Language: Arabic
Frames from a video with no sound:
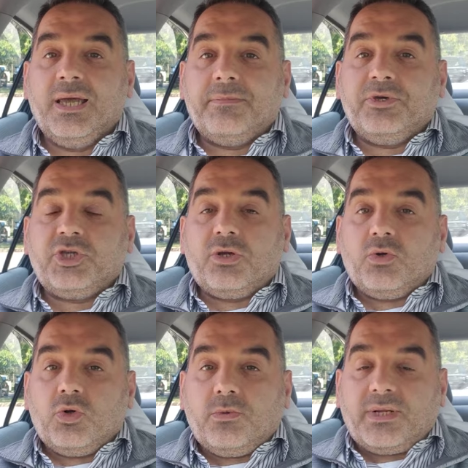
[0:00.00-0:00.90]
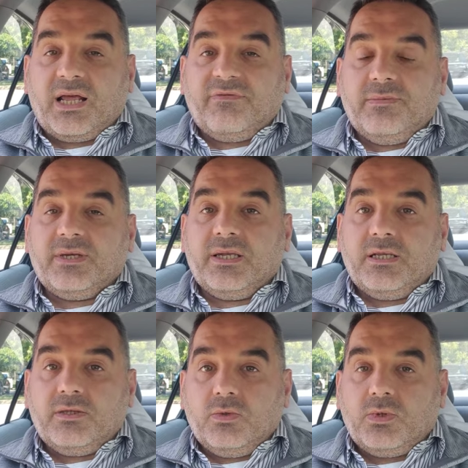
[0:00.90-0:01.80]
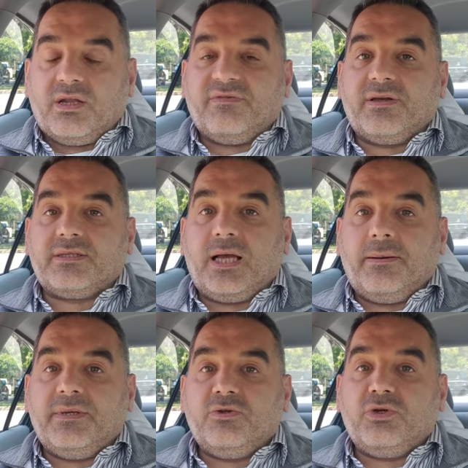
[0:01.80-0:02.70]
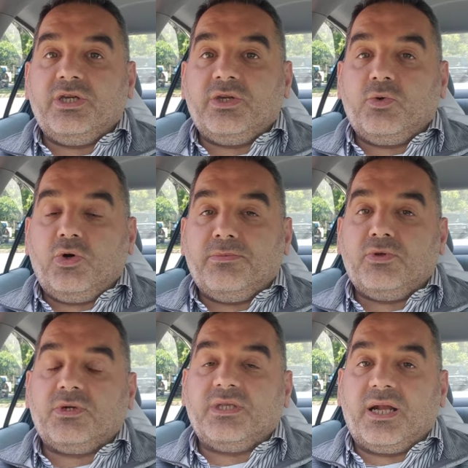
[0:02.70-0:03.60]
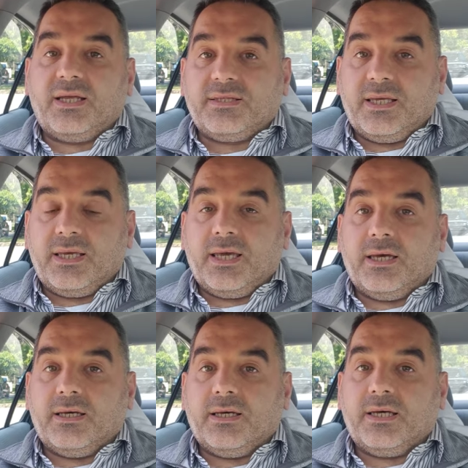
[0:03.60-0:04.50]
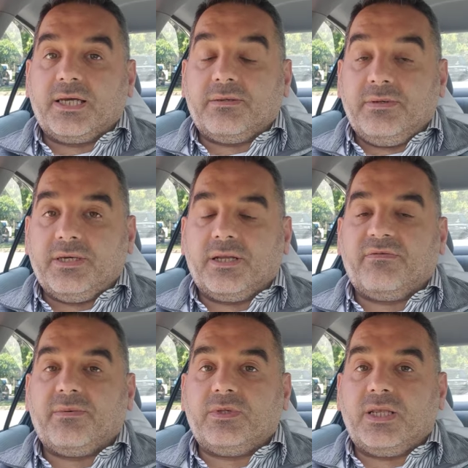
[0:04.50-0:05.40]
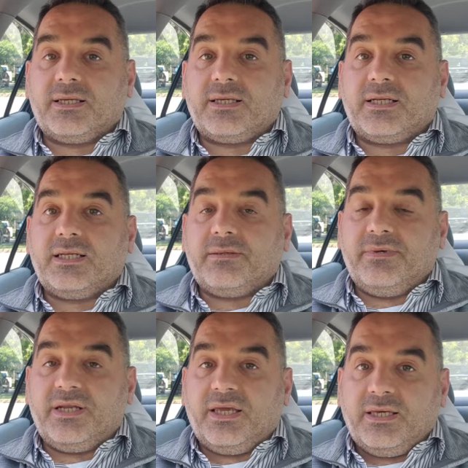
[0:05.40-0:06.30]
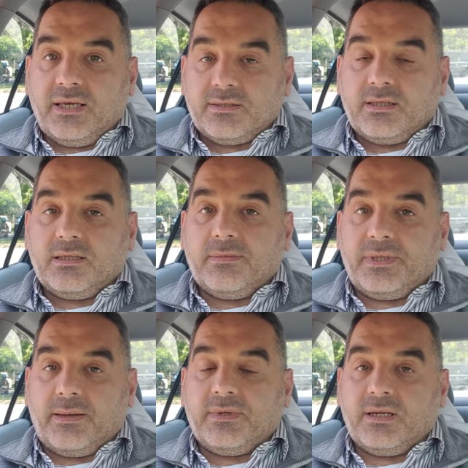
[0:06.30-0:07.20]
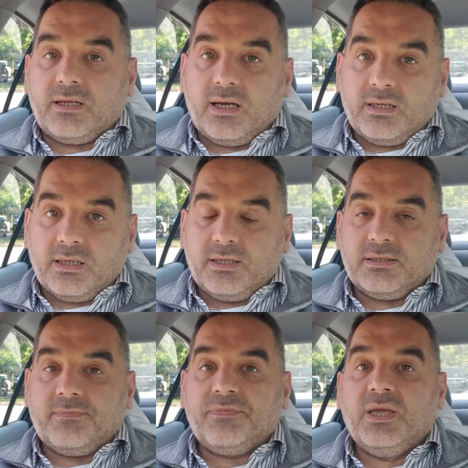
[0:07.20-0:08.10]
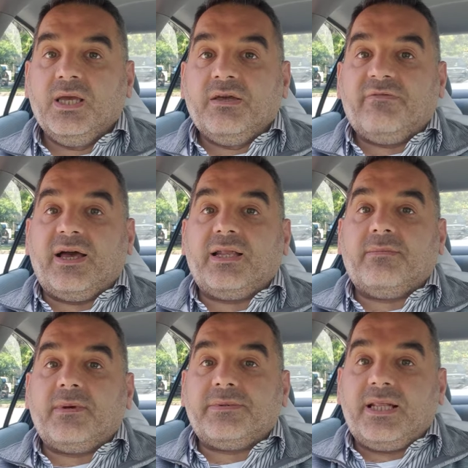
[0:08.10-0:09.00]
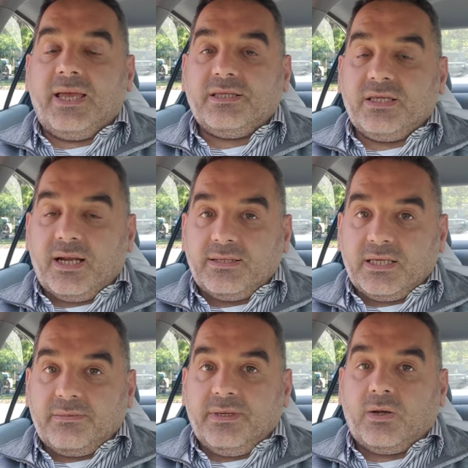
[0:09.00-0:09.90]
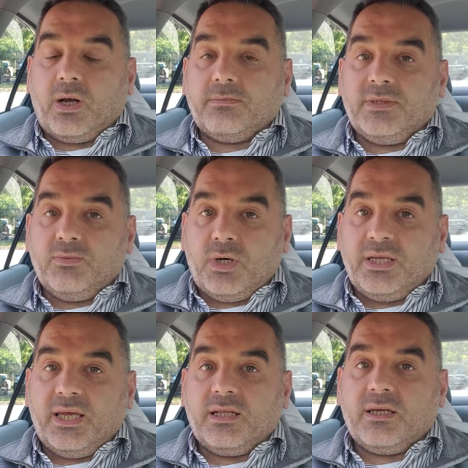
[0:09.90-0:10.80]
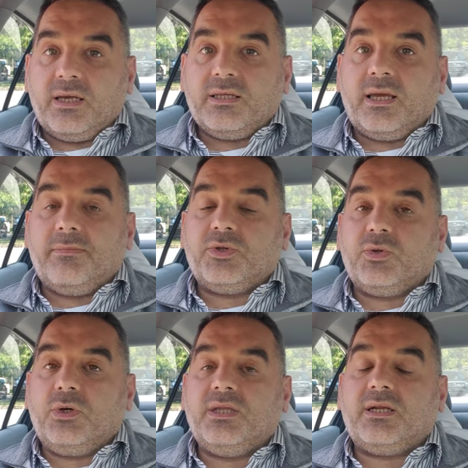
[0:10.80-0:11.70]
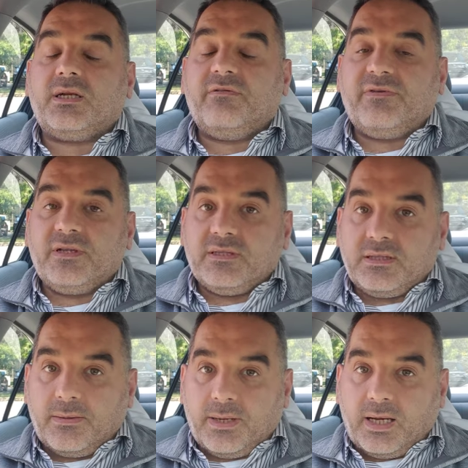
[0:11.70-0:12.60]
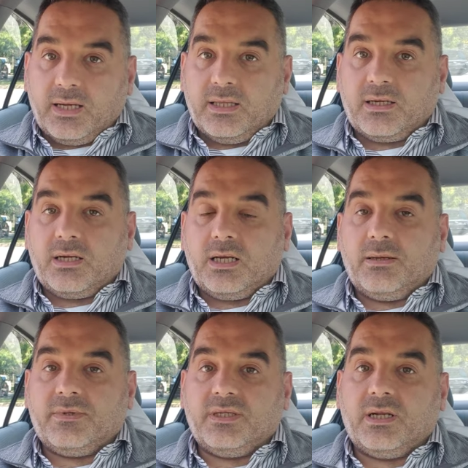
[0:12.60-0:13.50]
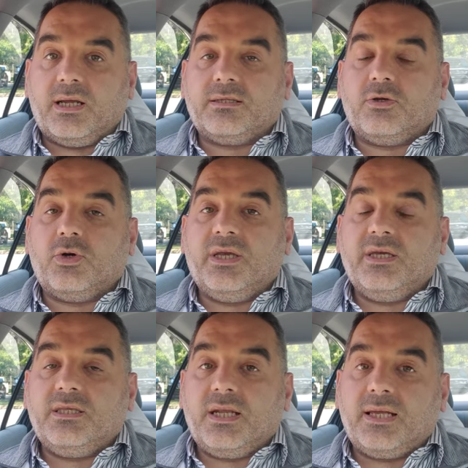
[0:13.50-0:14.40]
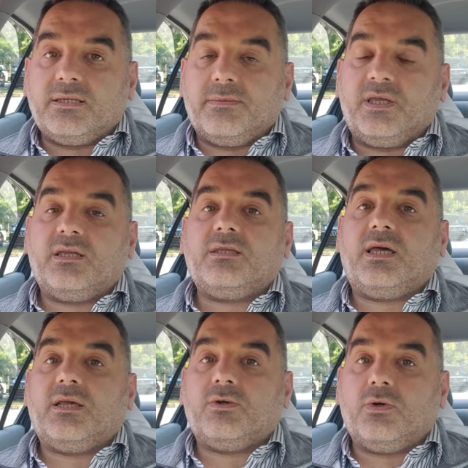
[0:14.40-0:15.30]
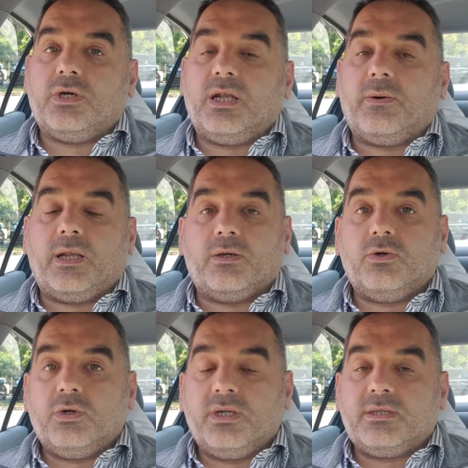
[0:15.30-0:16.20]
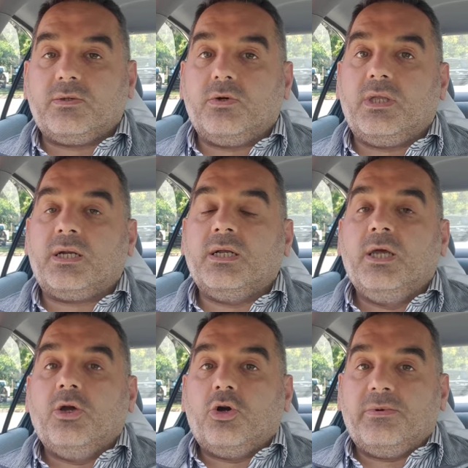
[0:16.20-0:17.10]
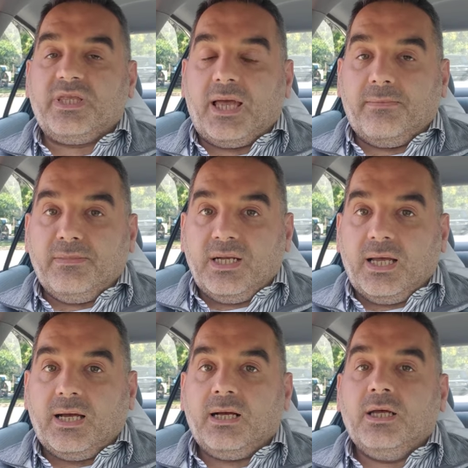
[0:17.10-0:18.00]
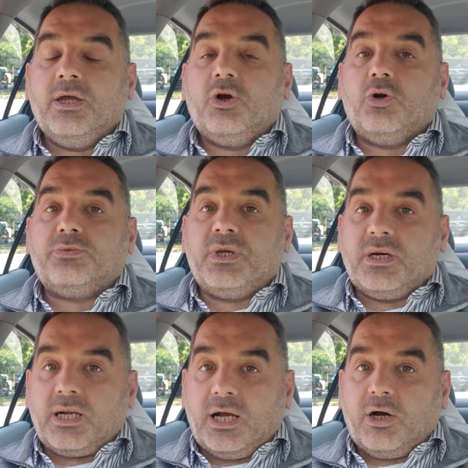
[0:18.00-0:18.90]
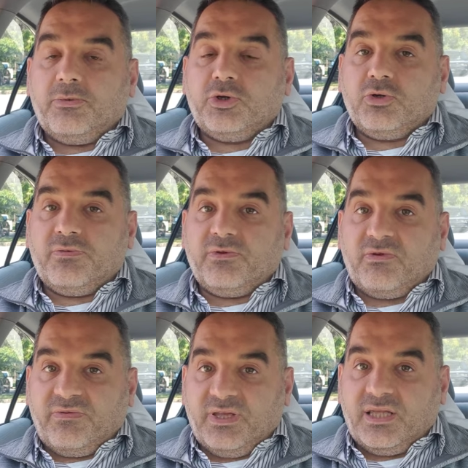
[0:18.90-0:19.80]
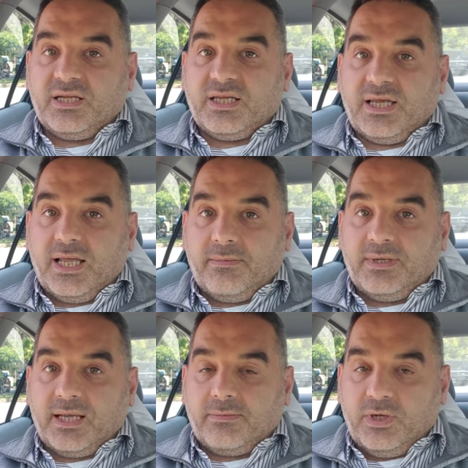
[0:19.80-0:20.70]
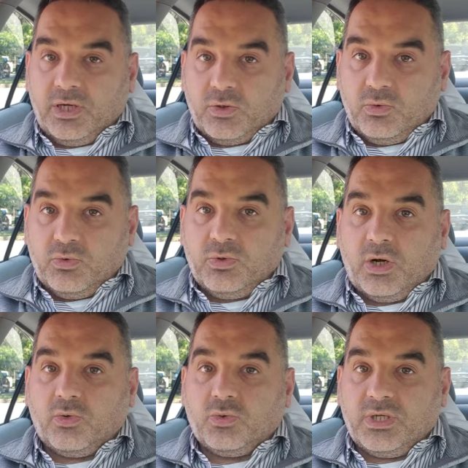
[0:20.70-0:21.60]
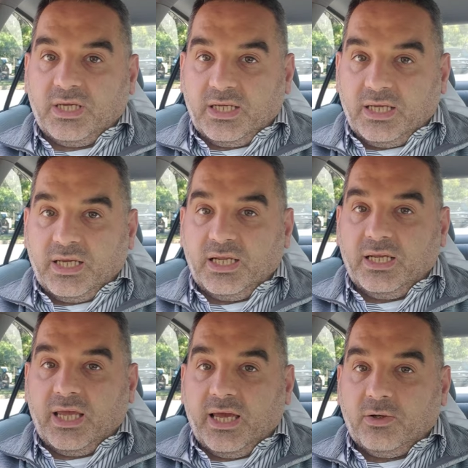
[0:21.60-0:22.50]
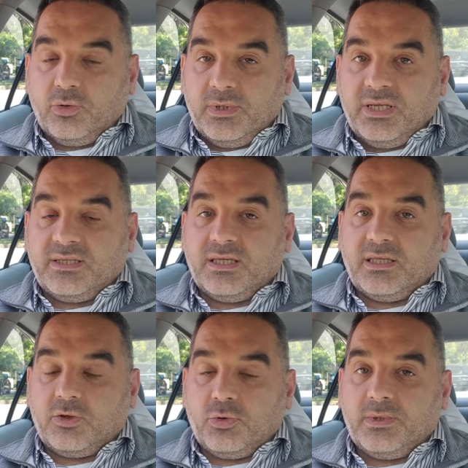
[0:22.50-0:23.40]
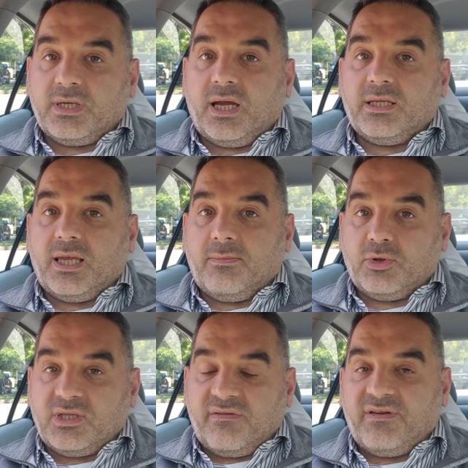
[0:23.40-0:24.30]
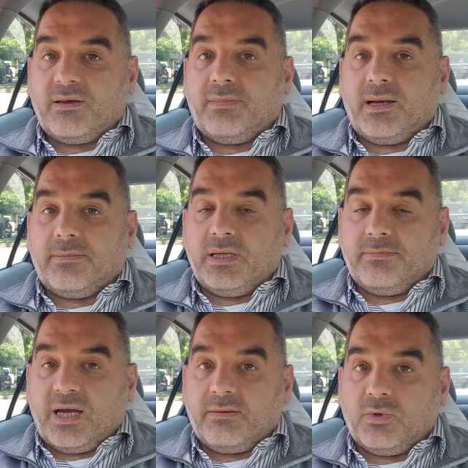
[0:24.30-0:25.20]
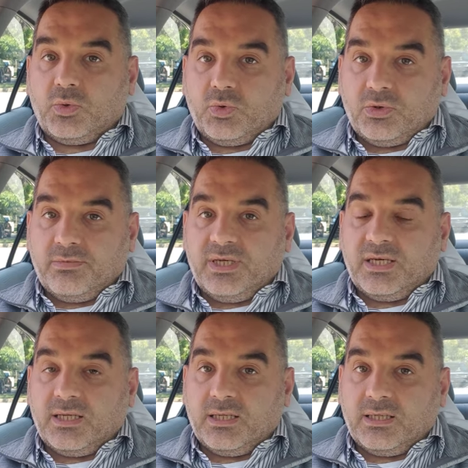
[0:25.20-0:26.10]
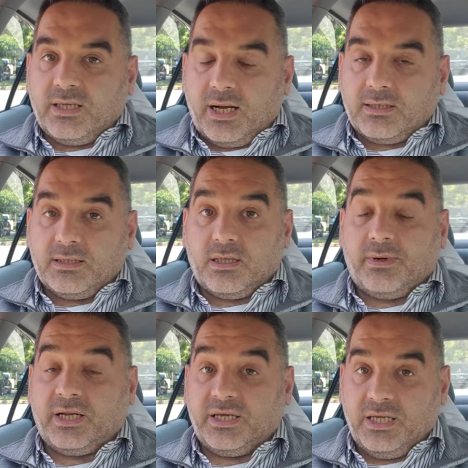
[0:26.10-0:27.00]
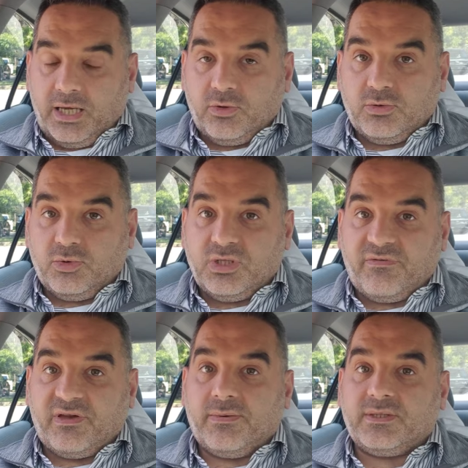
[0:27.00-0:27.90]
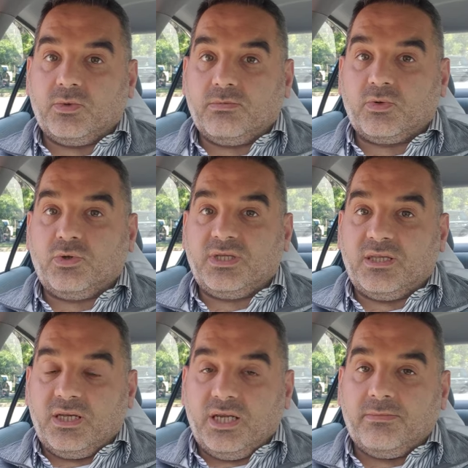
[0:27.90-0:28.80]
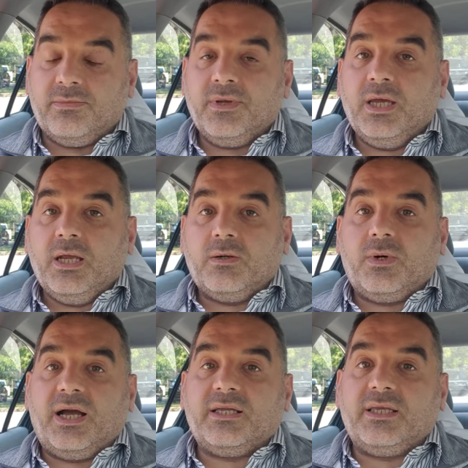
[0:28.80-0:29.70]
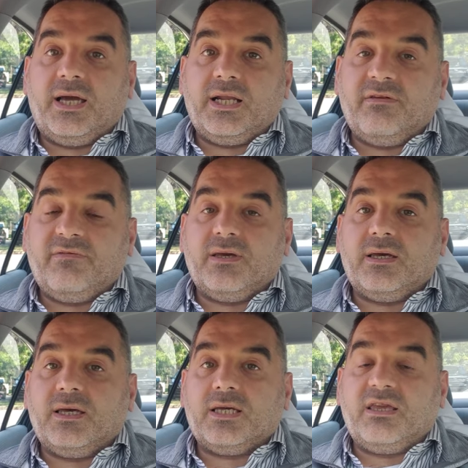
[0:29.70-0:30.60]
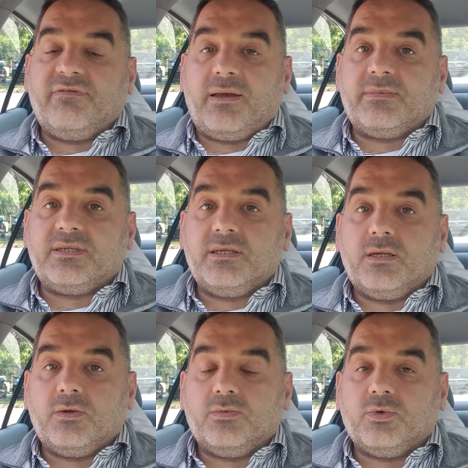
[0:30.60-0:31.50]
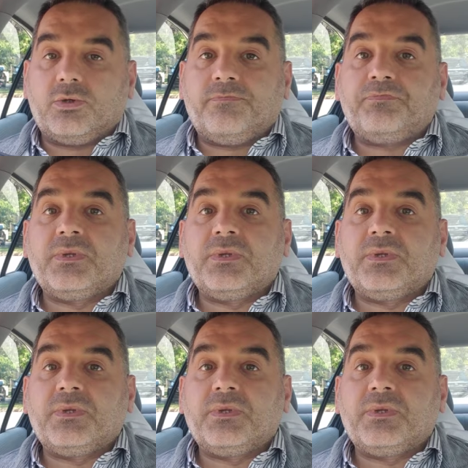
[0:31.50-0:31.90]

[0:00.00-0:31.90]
بيشتركوا الخبراء فيه من كل الدول فصعب انه يروح منهم دراسه آه، كبيره فبالدراسات الكبيره هي اصلا اللي بتعمل الجايد لاينز فلما بتلاقي دراسه كبيره وعم يبنوا عليها الجايد لاين بتروح للريفرنس تبعها للرقم الدراسه وهي الدراسه بتحطها على جوجل او على جوجل سكولر وبتحملها وبتقراها وبتشوف انه فعلا الكلام اللي عم يحكوه او اللي قالوه اللي استنتجوه بالجايد لاين متفق مع مع الموجود بالدراسه طبعا اكيد حيكون متفق بس هو الموضوع تدريب الواحد الواحد يعرف آه، كيف عم يصير الامور